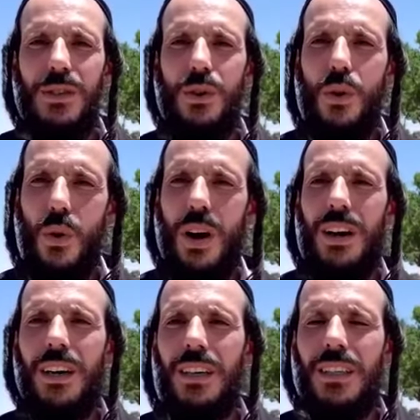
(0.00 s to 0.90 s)
de
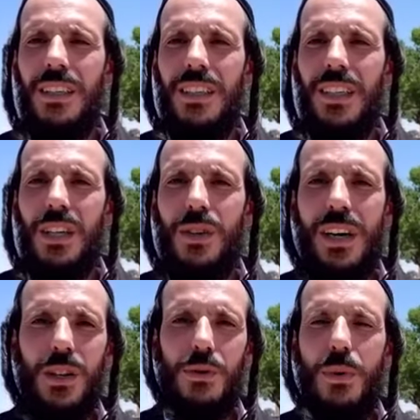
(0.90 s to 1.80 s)
croire que
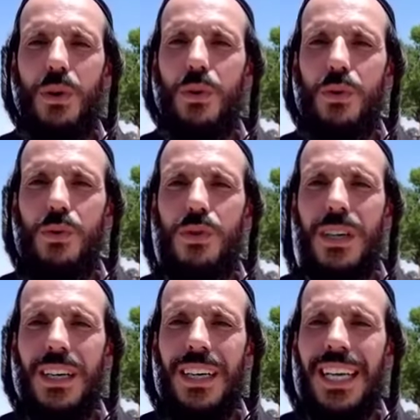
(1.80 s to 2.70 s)
Kadosh Baoru
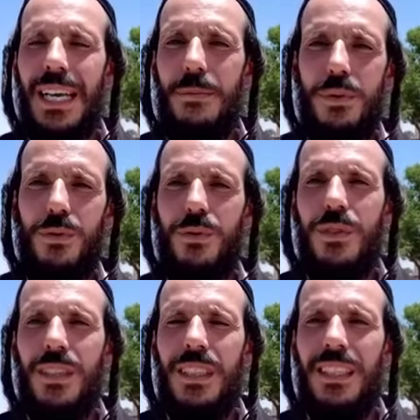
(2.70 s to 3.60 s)
est bon
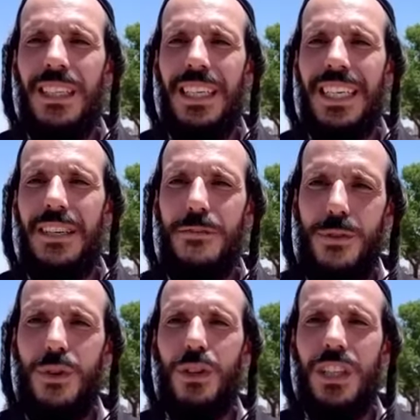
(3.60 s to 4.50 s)
et qui
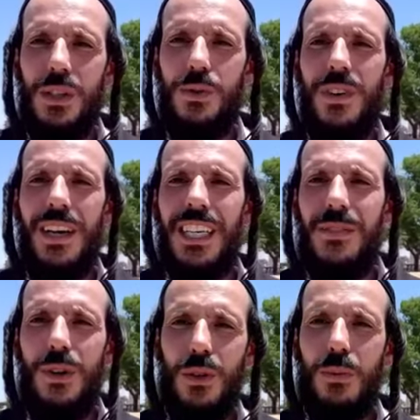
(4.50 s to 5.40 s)
veut notre teshuvah qui
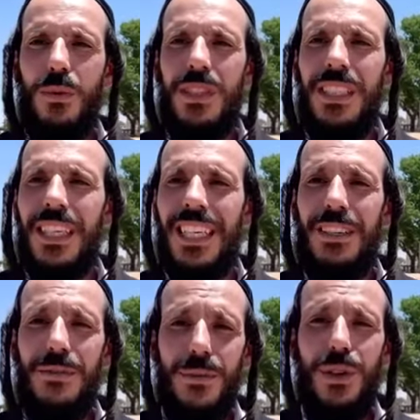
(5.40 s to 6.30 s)
veut notre repentir,
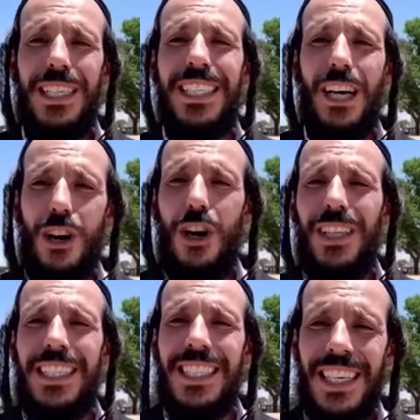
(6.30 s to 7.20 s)
qui veut les accotes
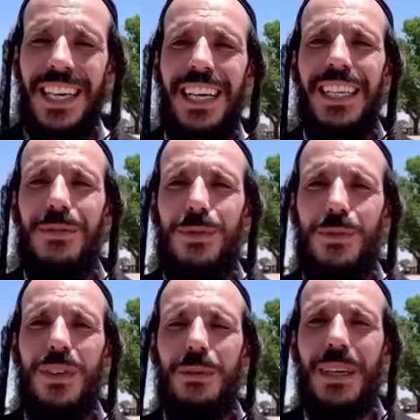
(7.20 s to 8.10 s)
et Israël, il veut
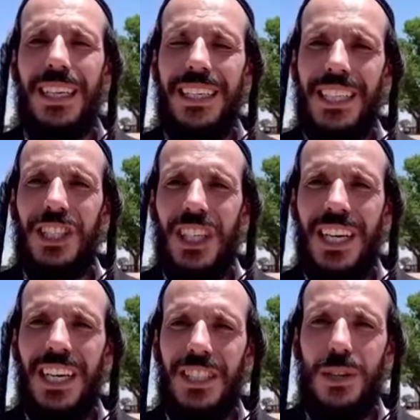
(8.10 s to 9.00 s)
faire mériter
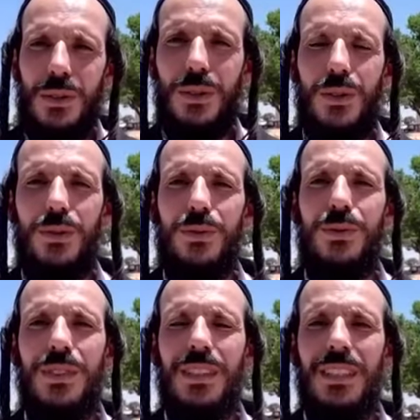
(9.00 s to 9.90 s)
chacun et chacune d'entre nous.
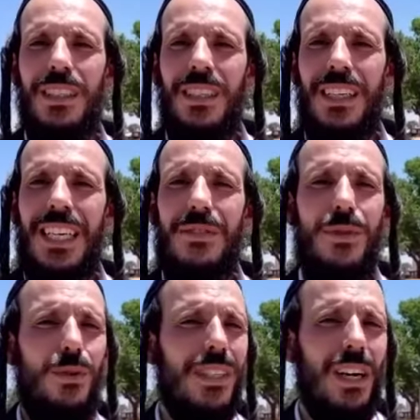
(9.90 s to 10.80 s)
Il
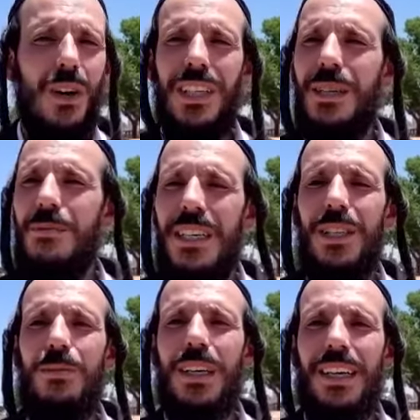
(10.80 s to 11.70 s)
veut nous accorder des milliers
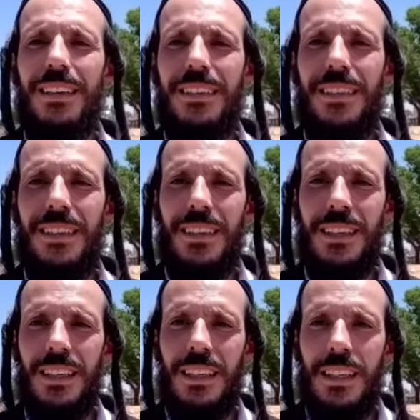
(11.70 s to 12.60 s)
de mérites.
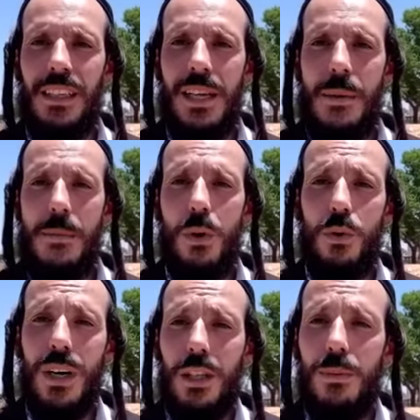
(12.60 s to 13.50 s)
Mais on
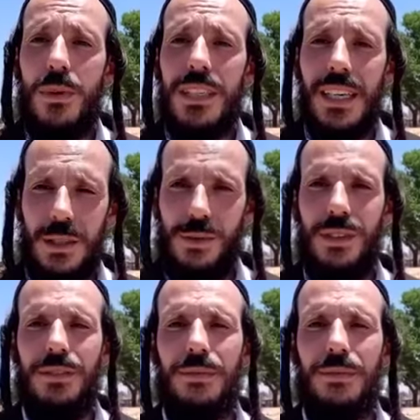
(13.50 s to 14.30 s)
doit arrêter de penser qu'à soi.